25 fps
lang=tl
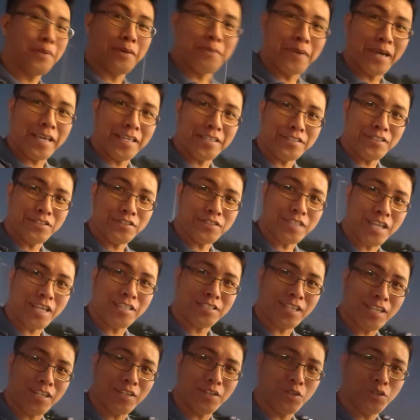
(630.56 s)
Mababait yung
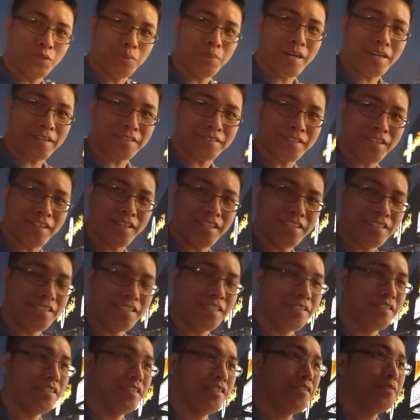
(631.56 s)
nasa loob actually.
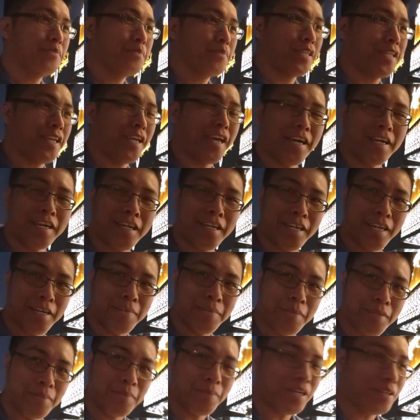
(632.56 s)
Tinayagan
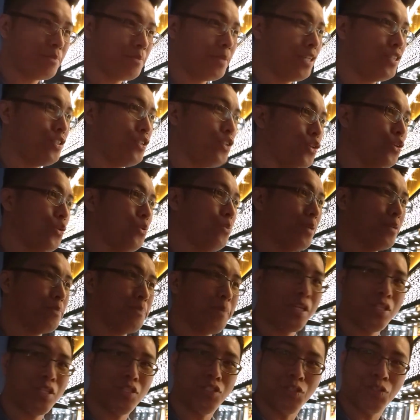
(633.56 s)
kami mag-video,
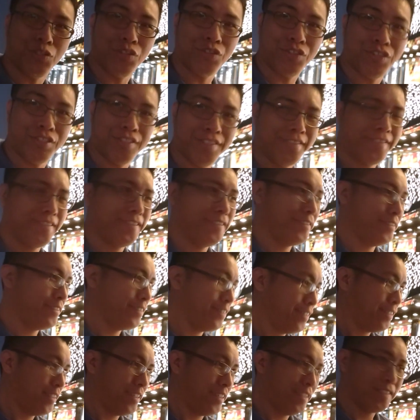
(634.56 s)
mag-picture.
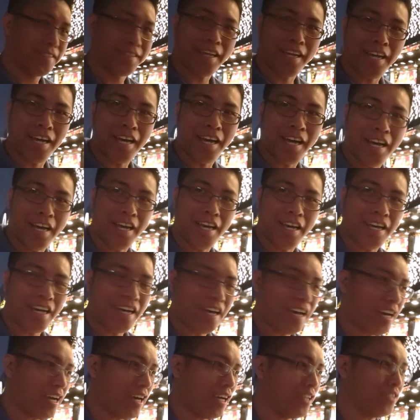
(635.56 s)
Tsaka,
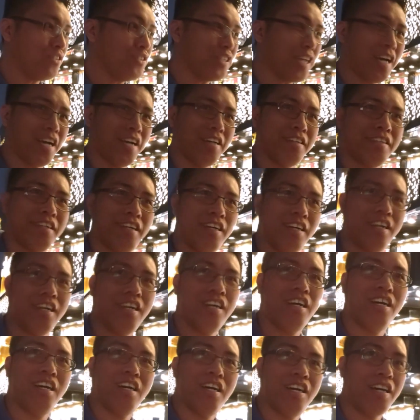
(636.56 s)
ayun nga,
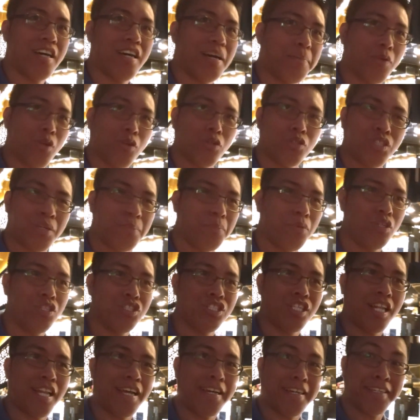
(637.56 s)
uh,
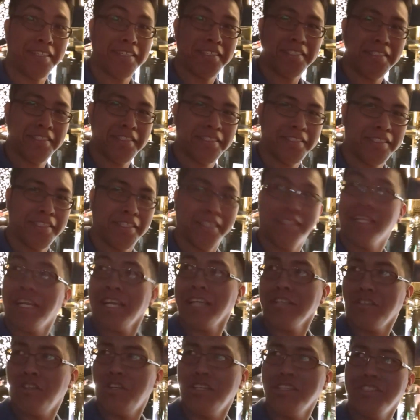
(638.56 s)
approachable sila. Hindi
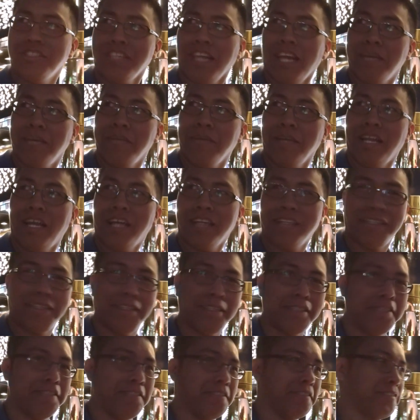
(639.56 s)
katulad sa kabila
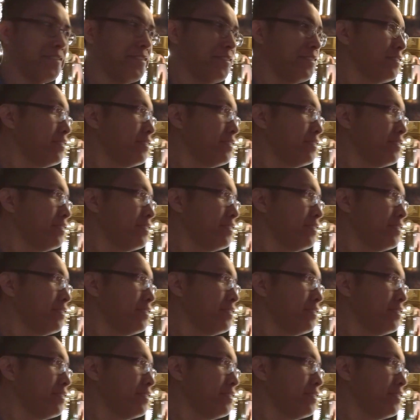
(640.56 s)
na